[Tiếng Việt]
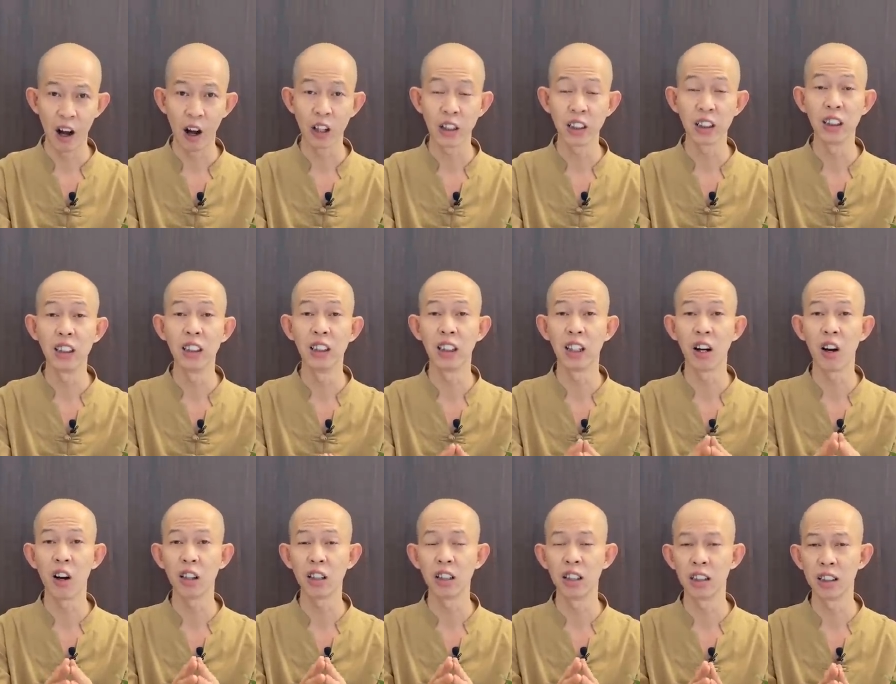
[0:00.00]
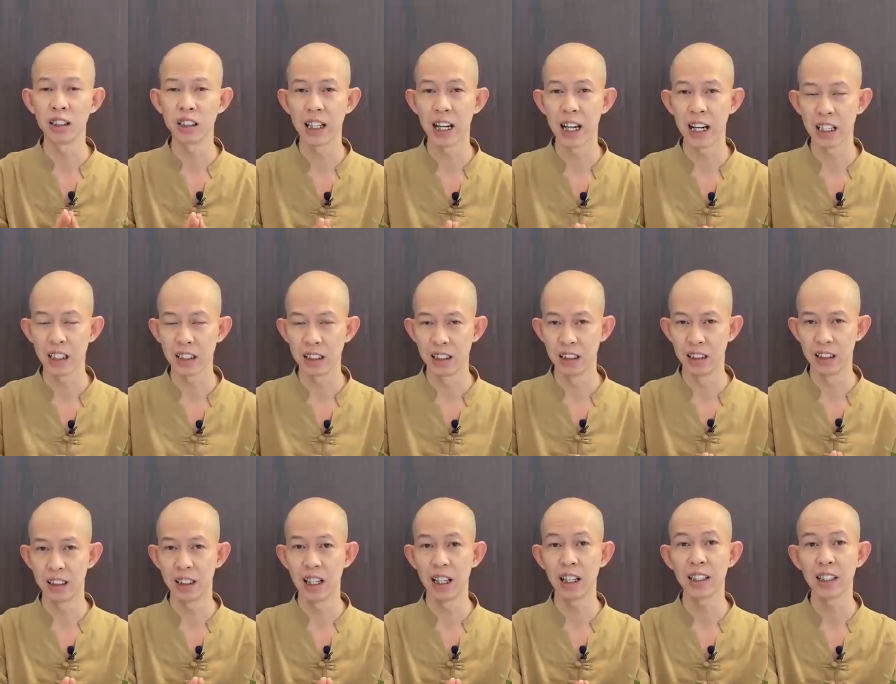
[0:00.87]
Họ thường có được nhà
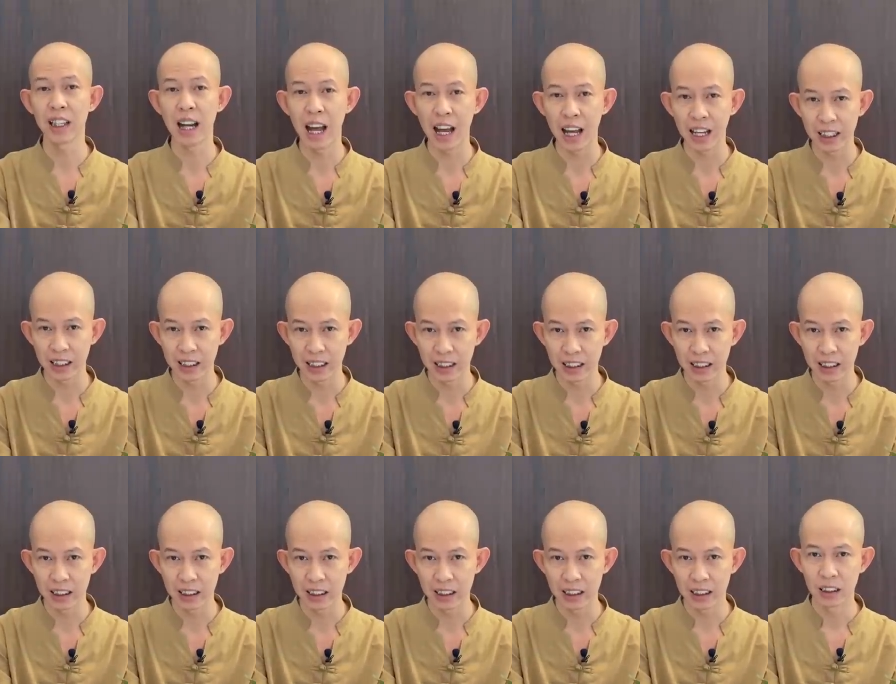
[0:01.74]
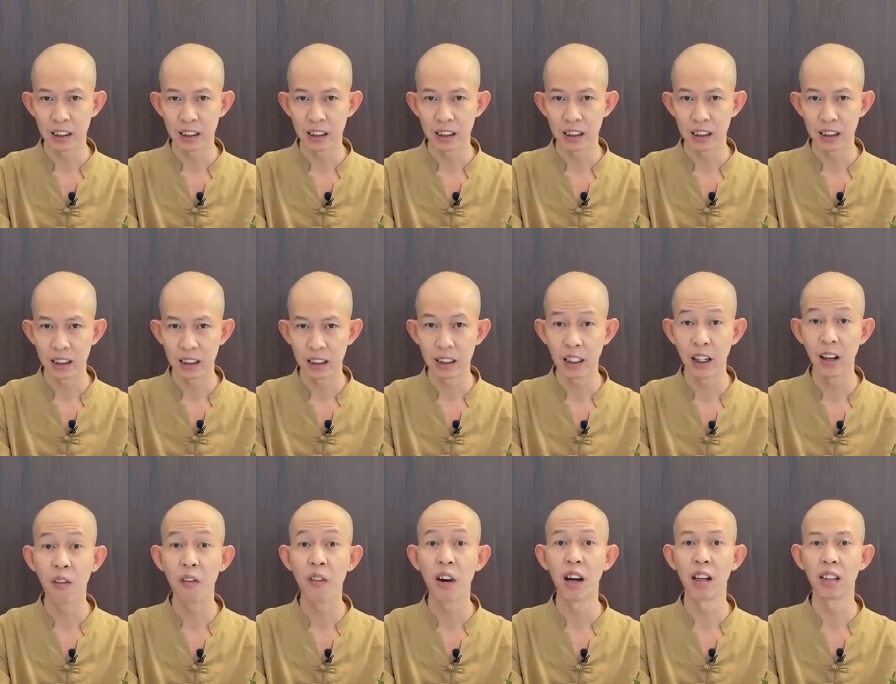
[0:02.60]
cửa đất đai,
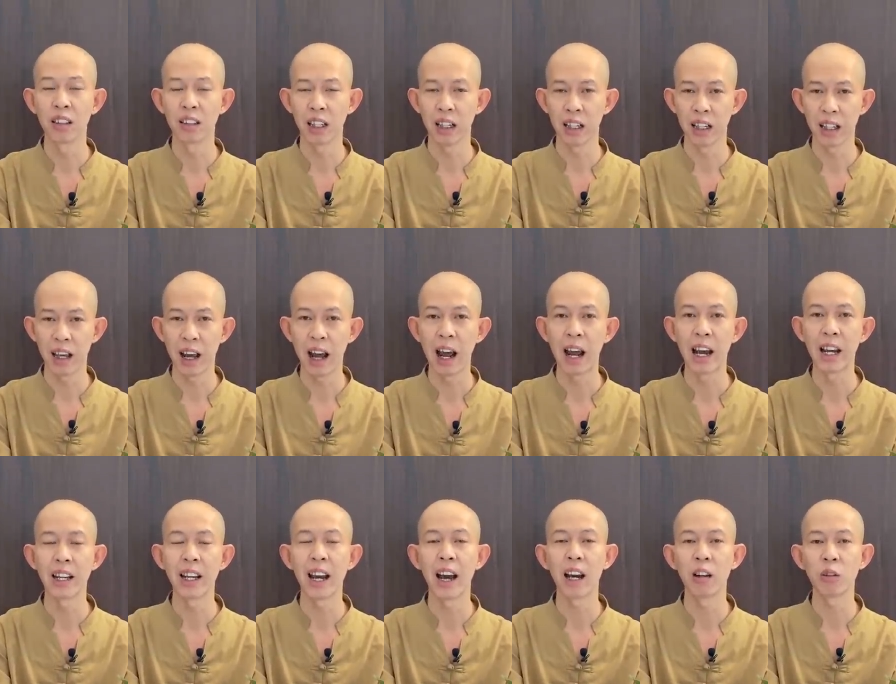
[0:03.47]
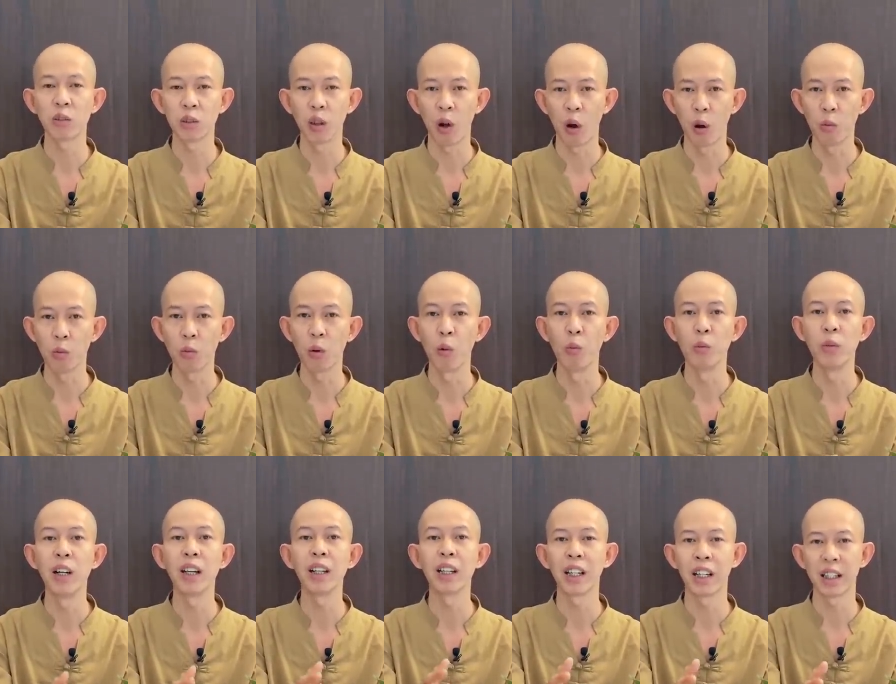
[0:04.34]
nhưng phần thiệt hại hao tổn
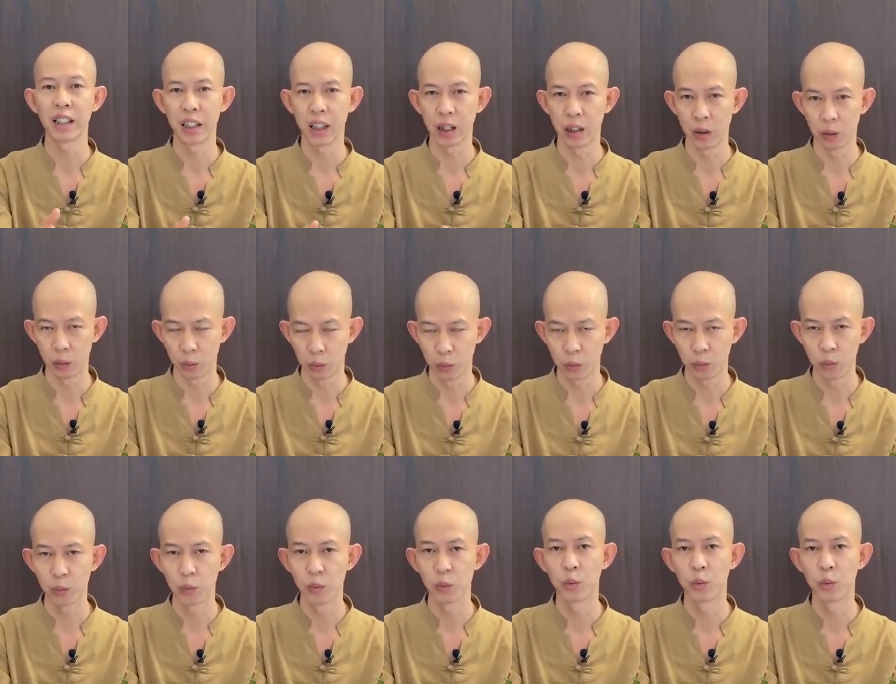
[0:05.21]
cũng rất là nhiều.